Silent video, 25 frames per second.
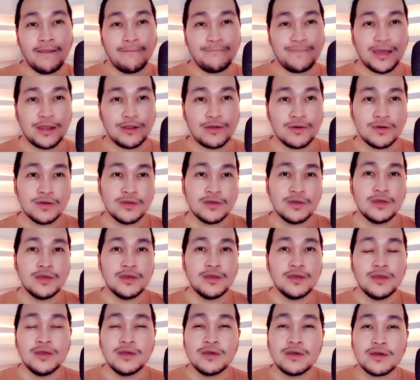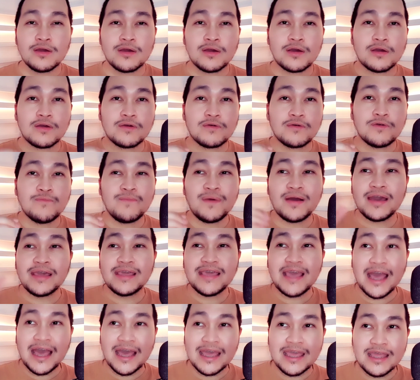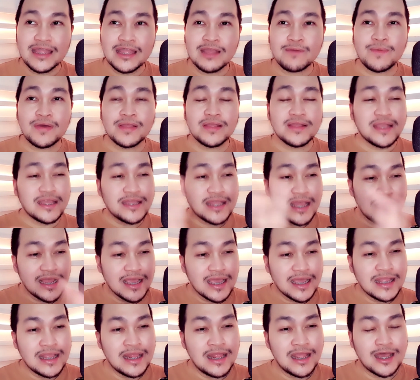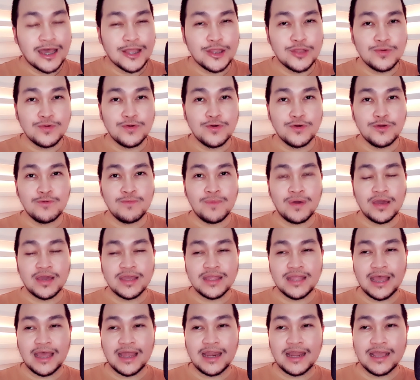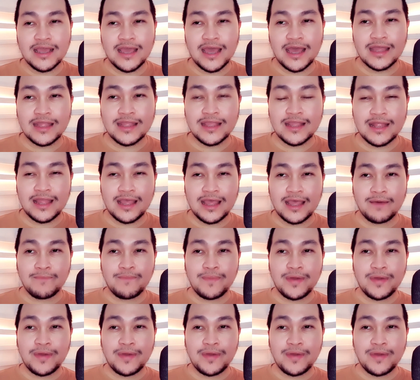Pero yung mga yaya naman, hindi talaga nila kadugo yung mga inaalagaan nila.